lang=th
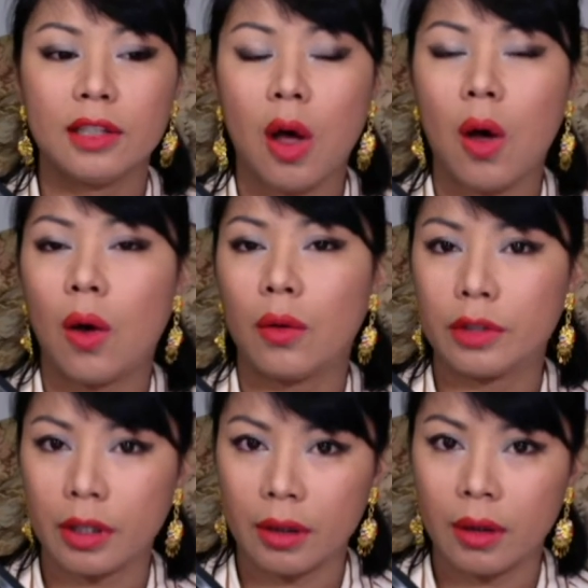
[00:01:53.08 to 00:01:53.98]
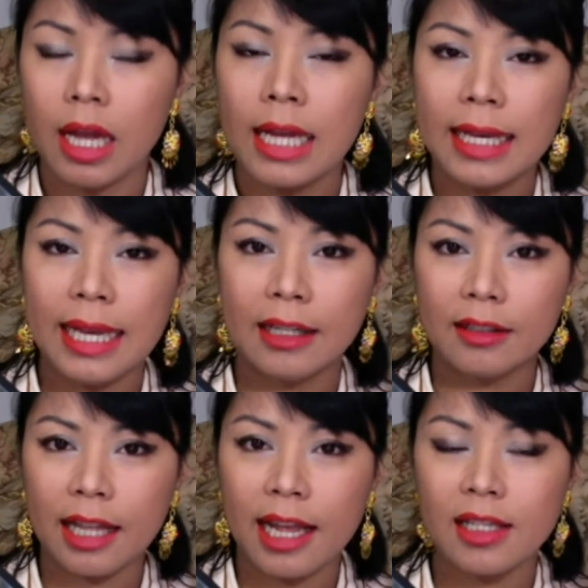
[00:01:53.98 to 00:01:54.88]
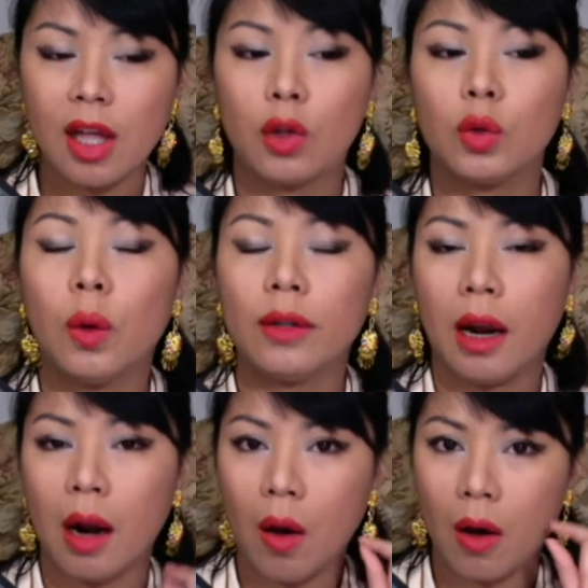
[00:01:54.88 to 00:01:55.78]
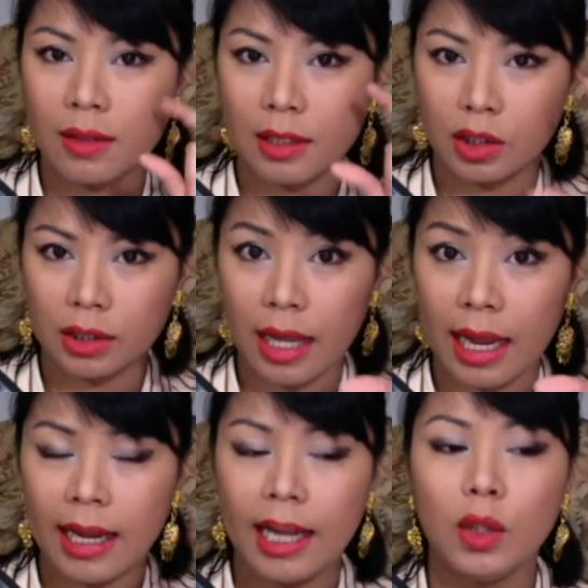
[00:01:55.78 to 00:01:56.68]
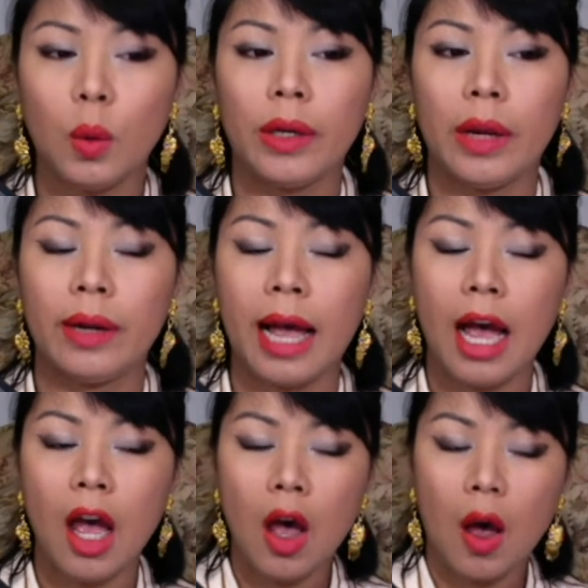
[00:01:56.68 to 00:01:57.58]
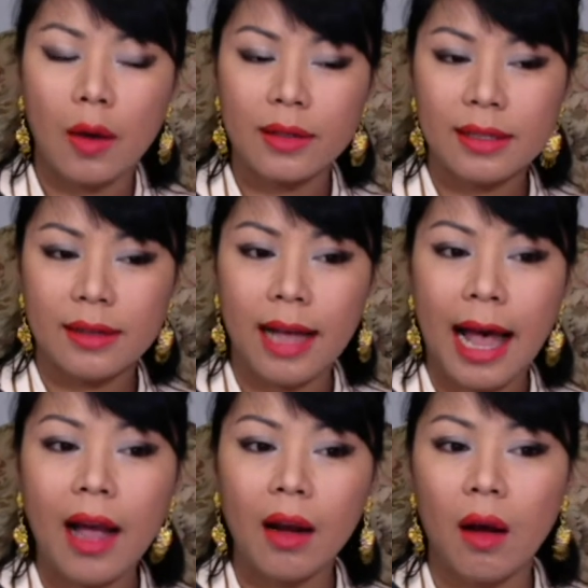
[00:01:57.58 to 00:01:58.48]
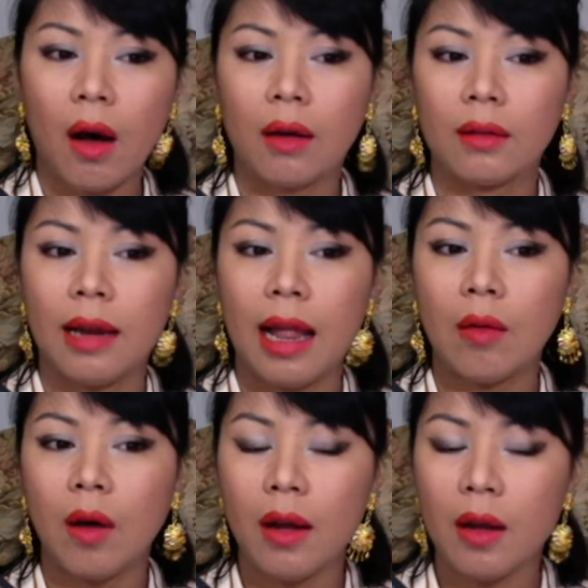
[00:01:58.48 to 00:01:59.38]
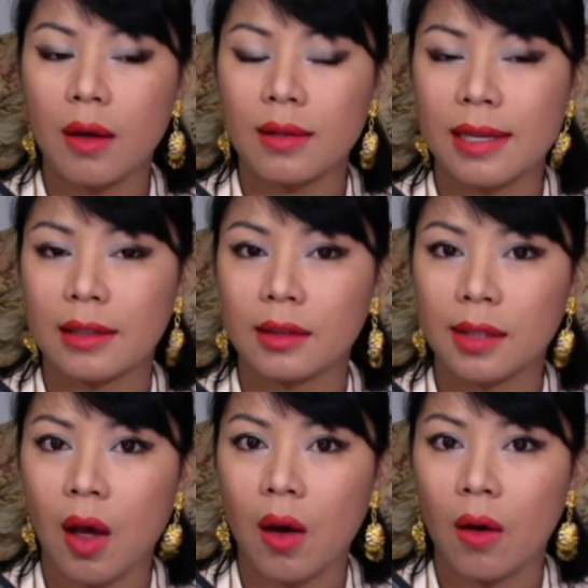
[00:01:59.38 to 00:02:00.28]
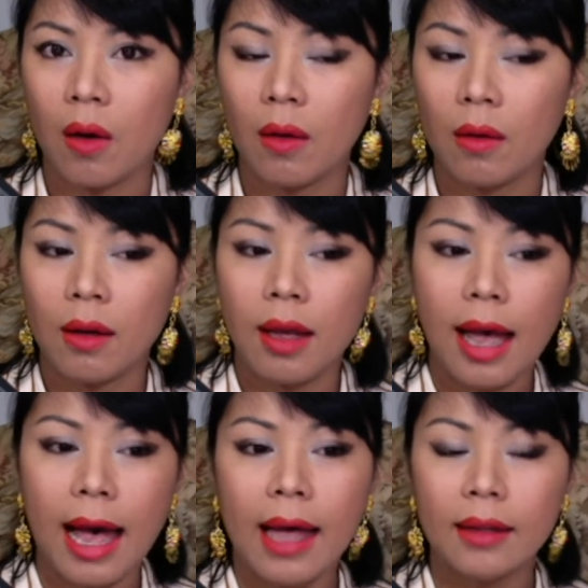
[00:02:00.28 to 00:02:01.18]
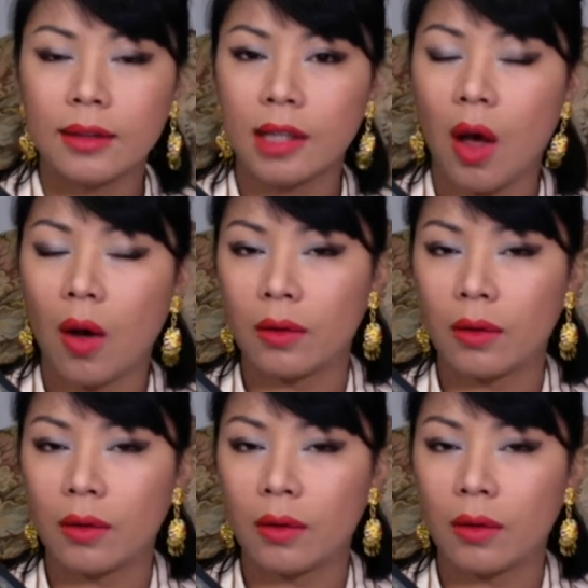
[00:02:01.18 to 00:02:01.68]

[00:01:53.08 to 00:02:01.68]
ตองเขียนเตสองตัวแต่เราออกเสียงเตแค่ตัวเดียวนะคะ ออกเสียงอะ ก่อนแล้วค่อยออกเสียง ตอง อะตอง